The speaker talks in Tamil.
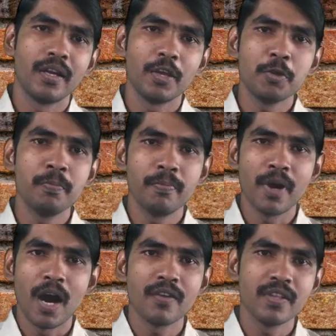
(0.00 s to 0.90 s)
கிட்டையும்
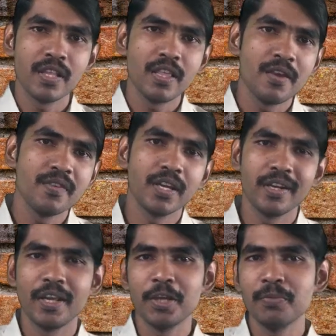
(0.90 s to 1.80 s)
பார்வதி தேவி
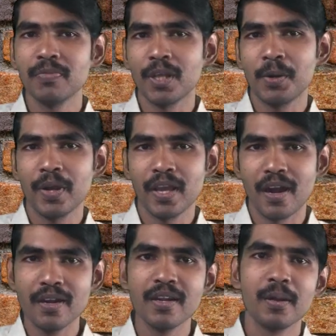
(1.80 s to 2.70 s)
கிட்டையும் தன்னுடைய
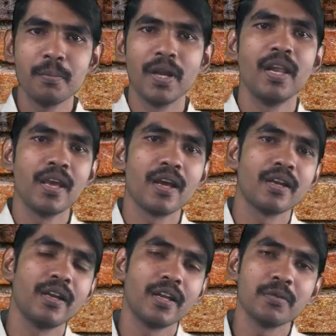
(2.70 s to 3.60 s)
அண்ணன்
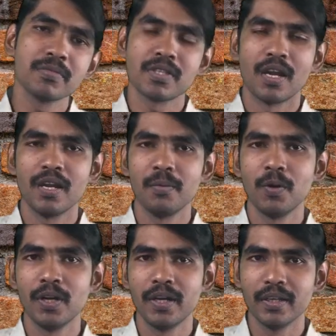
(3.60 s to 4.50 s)
பிள்ளையார் கிட்டையும் சண்டை
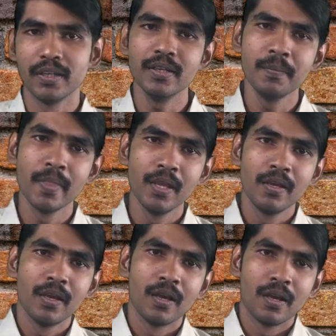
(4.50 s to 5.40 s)
போட்டுட்டு
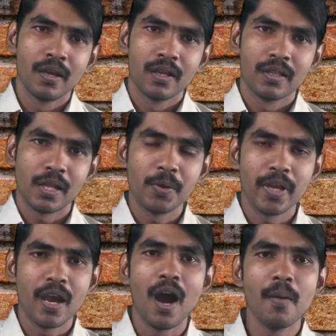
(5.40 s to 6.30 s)

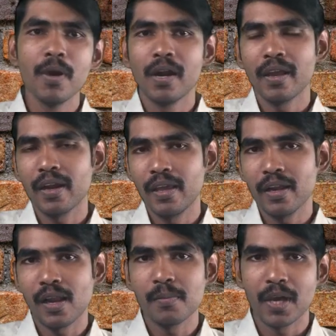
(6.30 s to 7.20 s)
தன்னுடைய ஆபரணங்களை
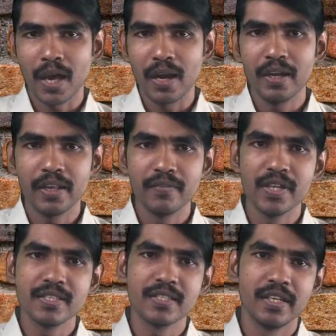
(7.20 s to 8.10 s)
எல்லாம் கலட்டி
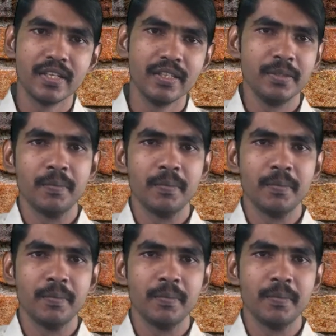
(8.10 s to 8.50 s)
வீசிட்டு